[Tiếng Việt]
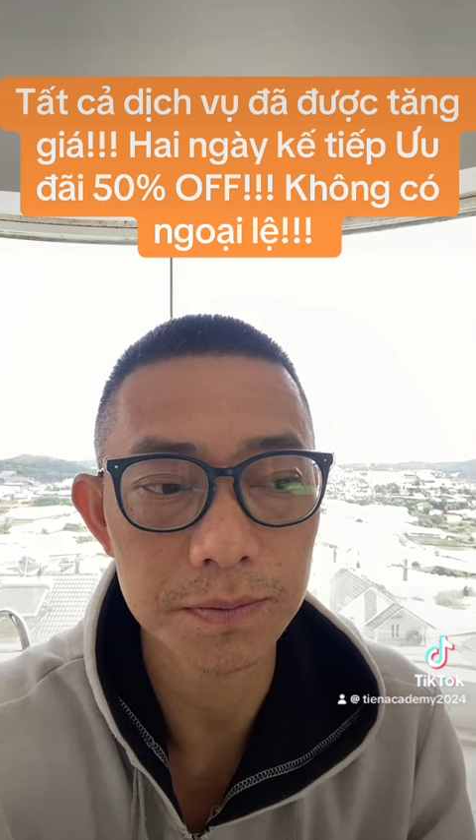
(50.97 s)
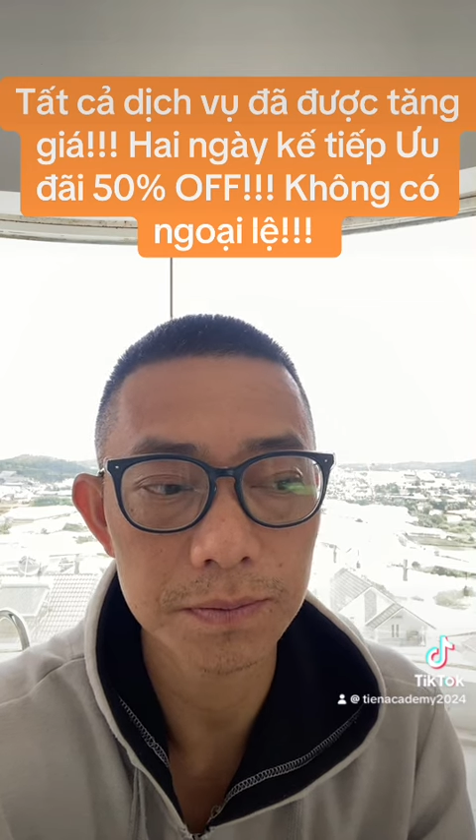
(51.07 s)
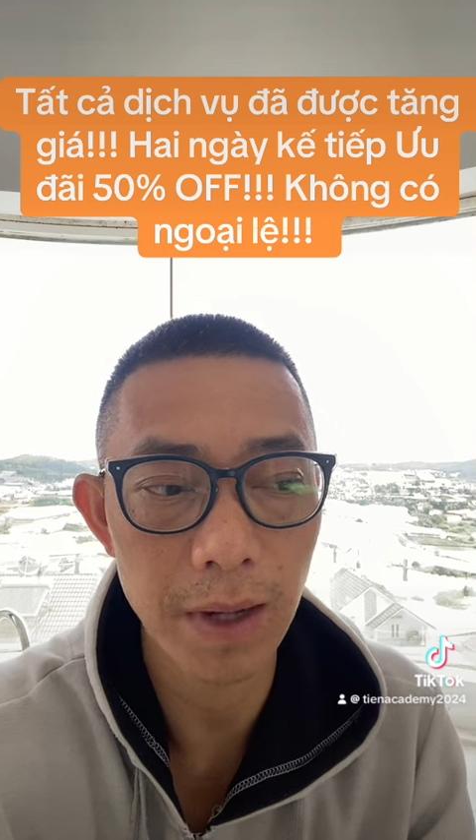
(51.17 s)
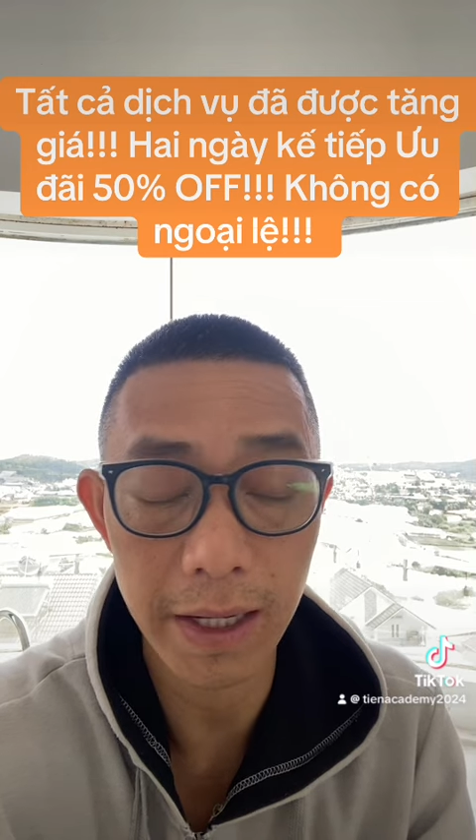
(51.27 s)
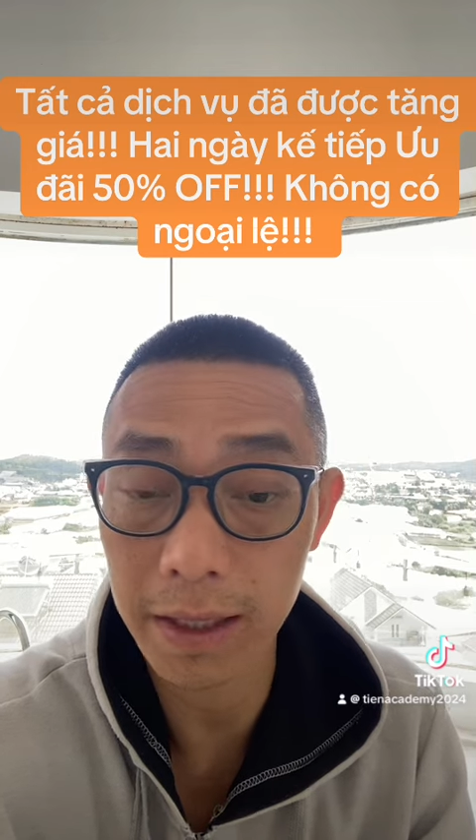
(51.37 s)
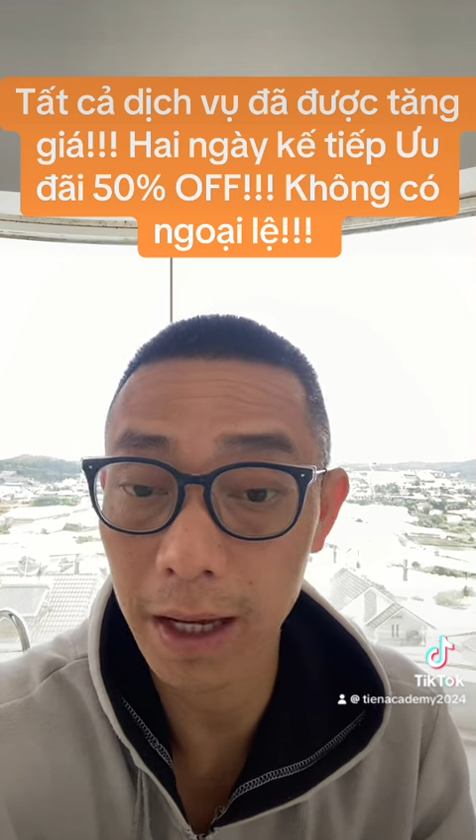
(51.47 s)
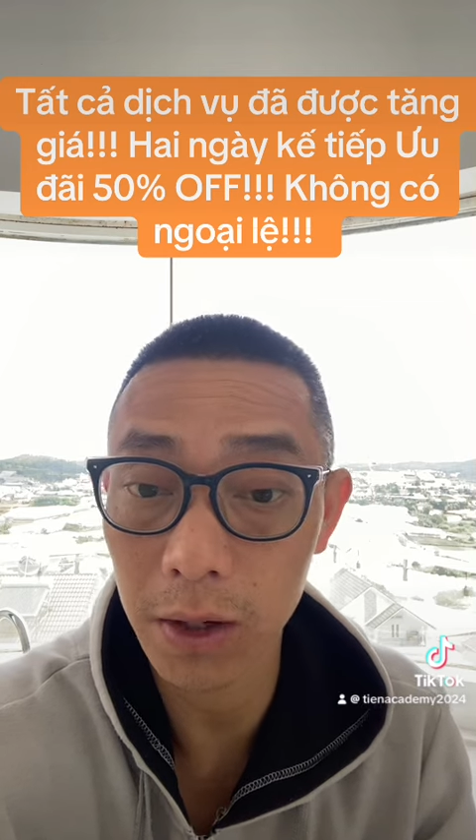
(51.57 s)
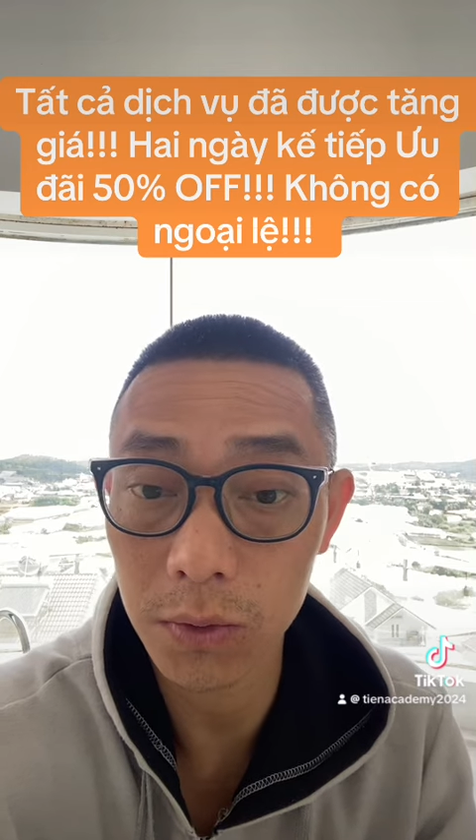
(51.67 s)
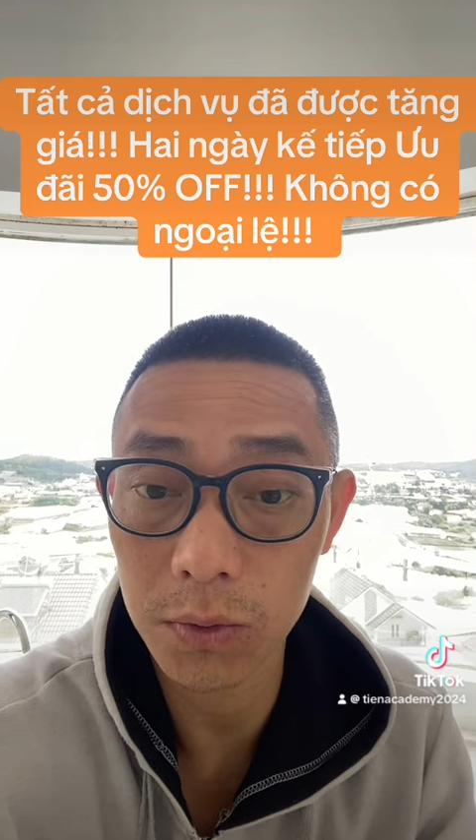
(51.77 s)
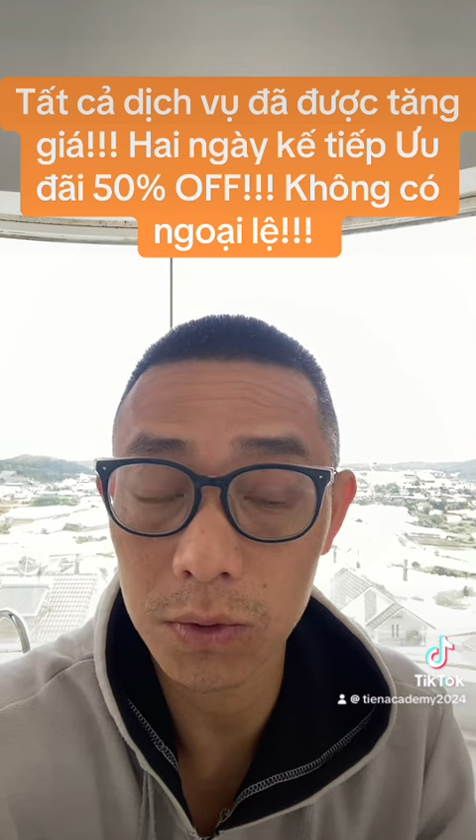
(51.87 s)
bảng
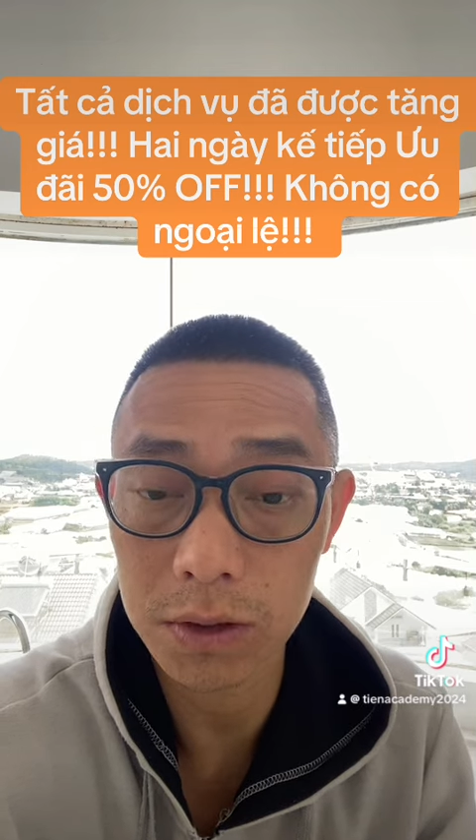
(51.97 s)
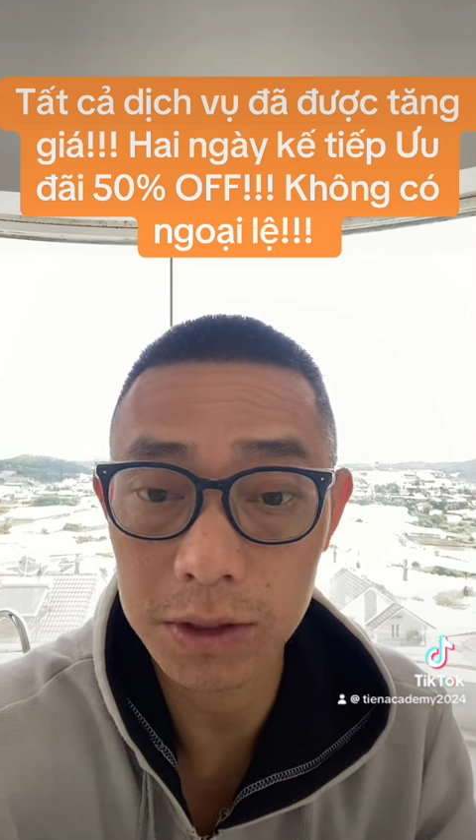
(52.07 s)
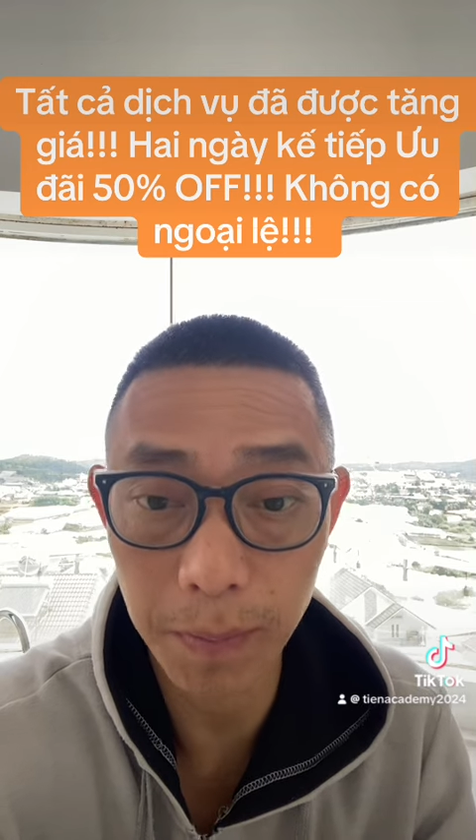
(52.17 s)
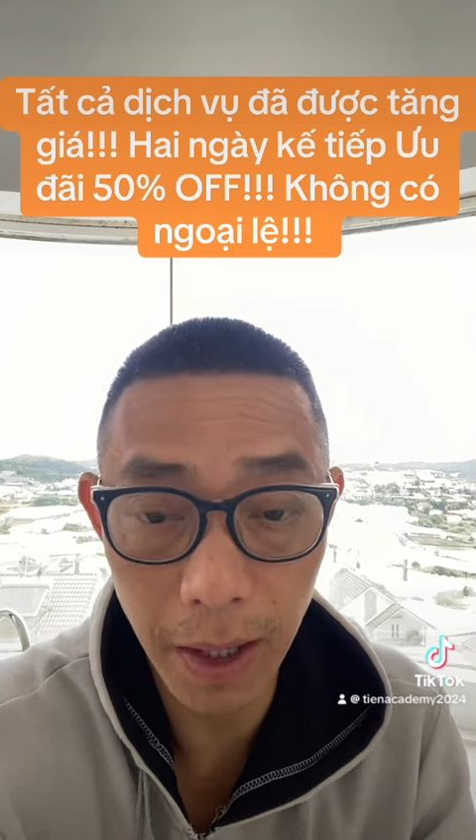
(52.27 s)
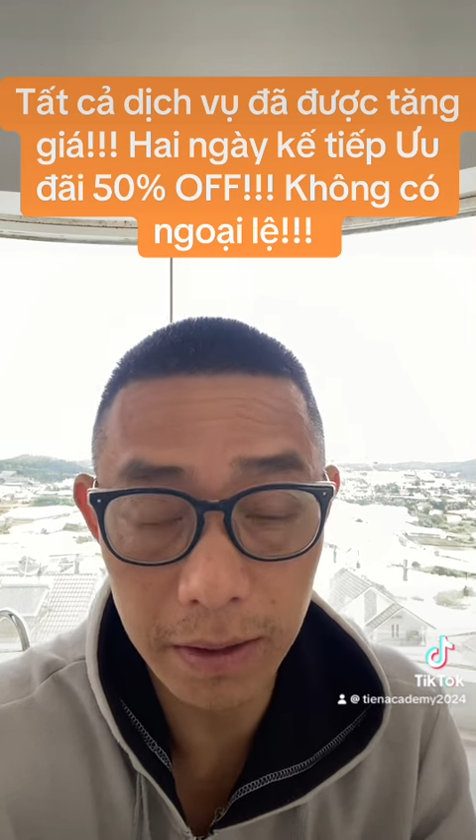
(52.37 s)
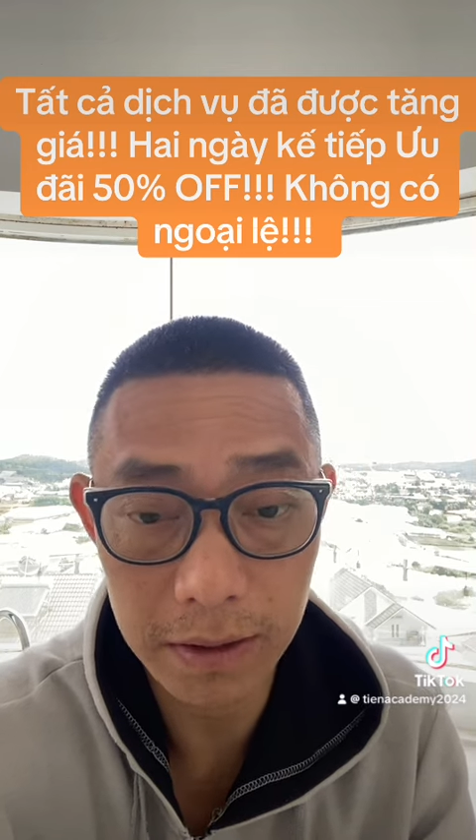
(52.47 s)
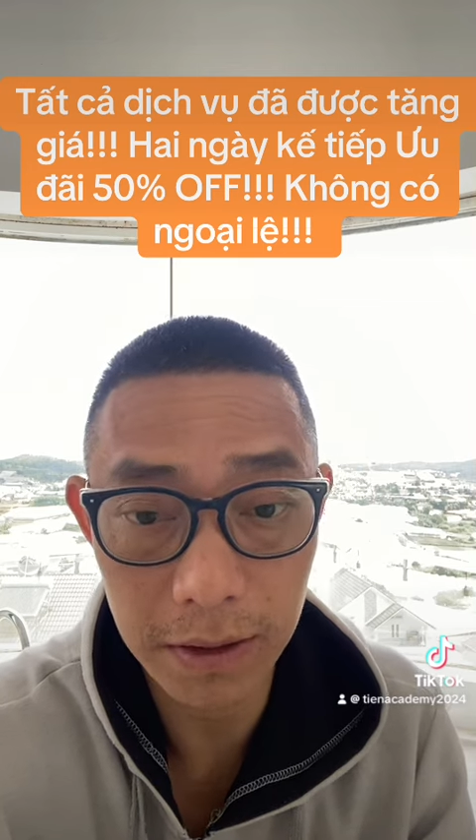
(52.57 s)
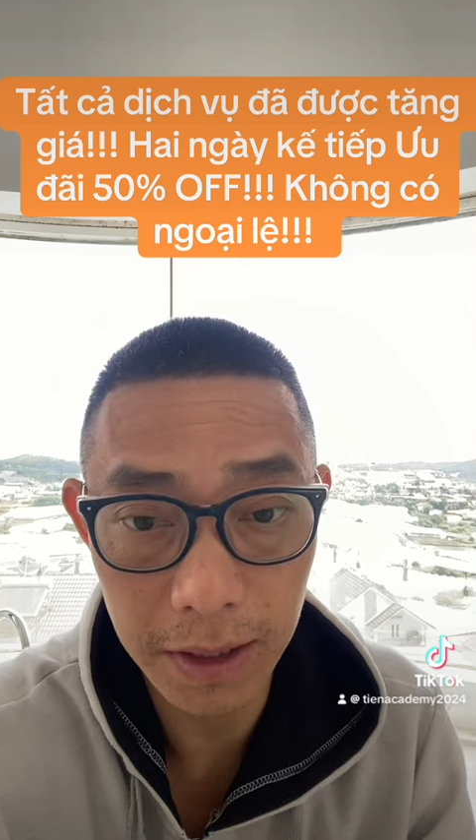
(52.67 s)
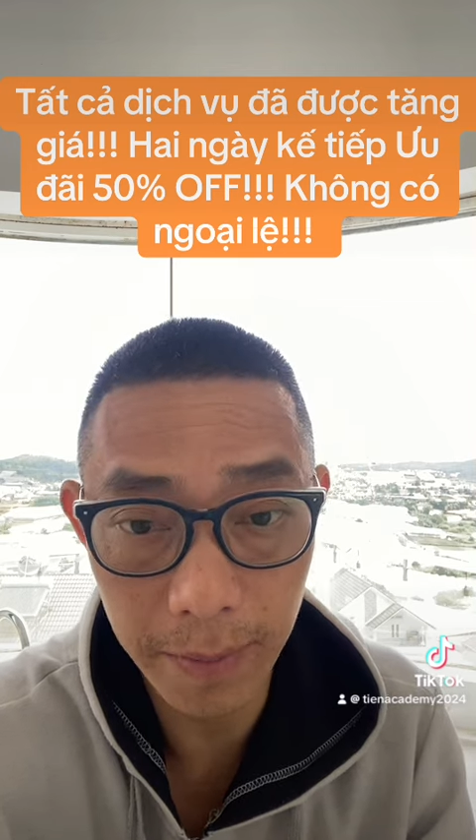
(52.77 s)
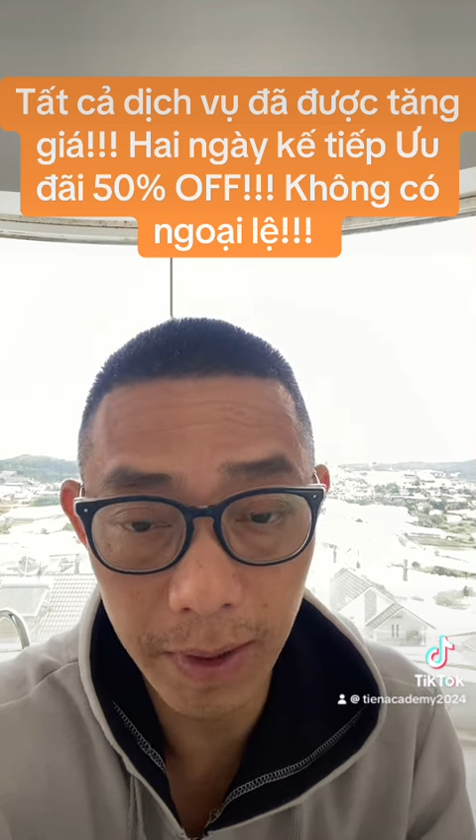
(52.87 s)
giá của Spot sẽ
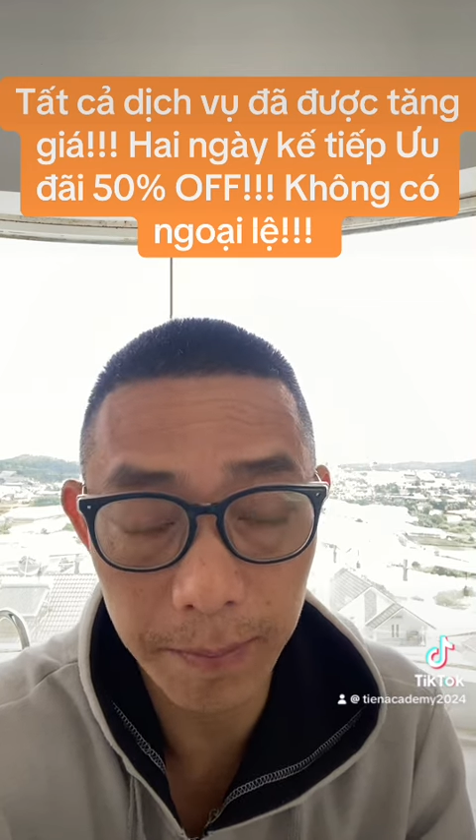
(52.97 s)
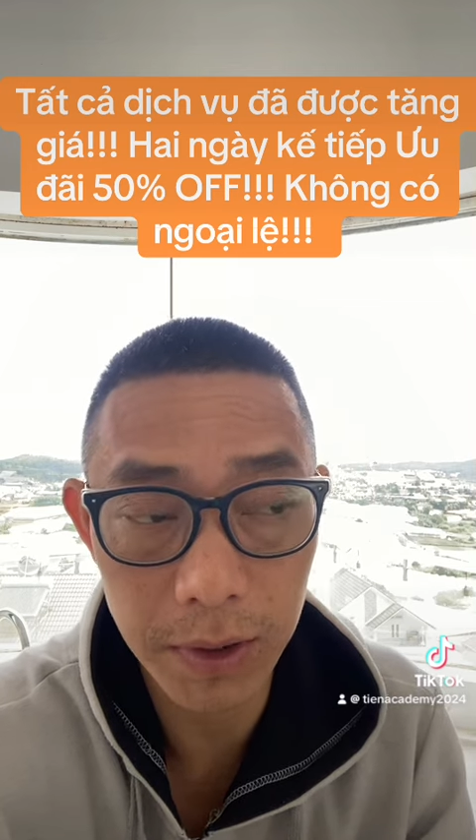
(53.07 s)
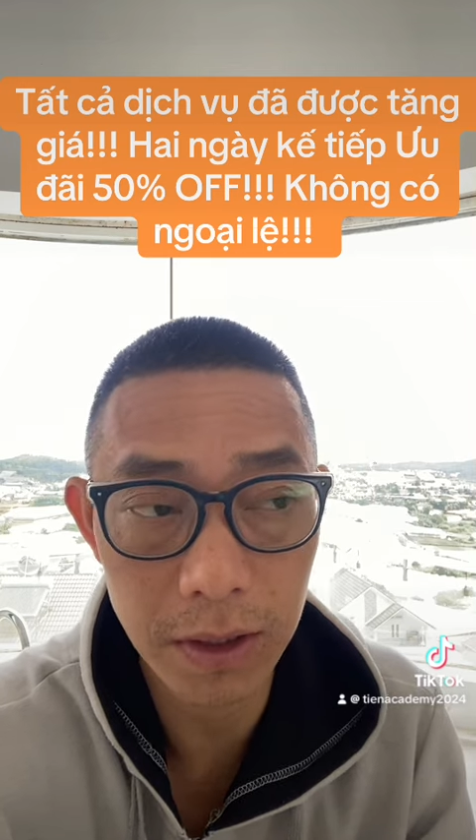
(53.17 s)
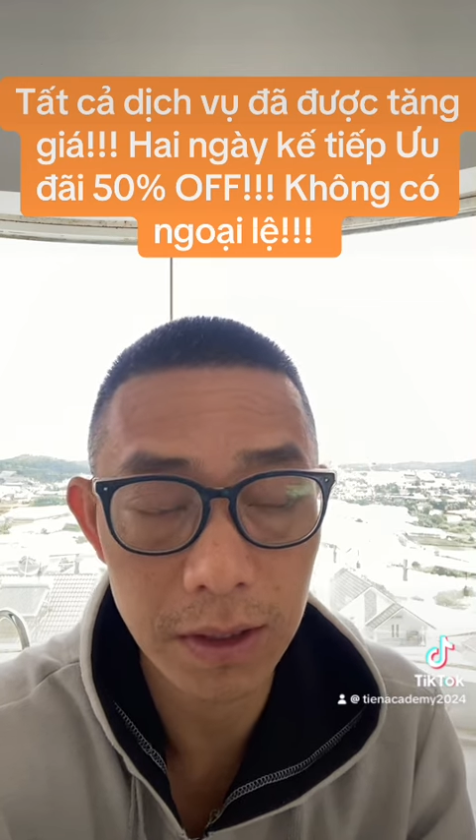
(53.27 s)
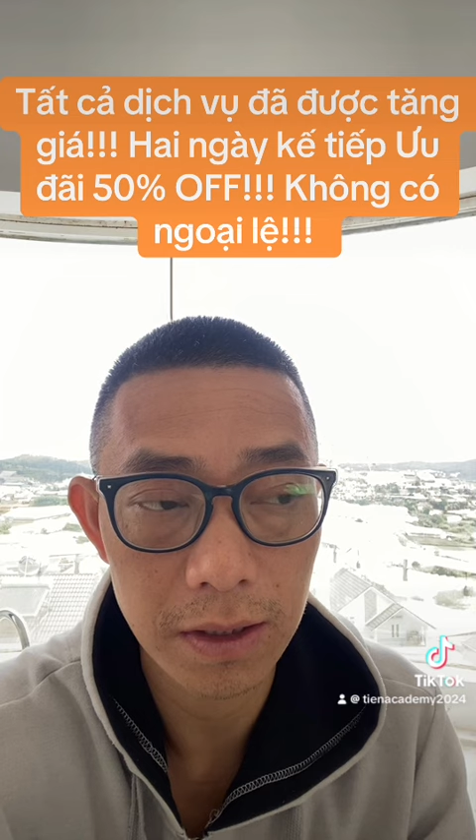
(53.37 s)
được giảm năm mươi.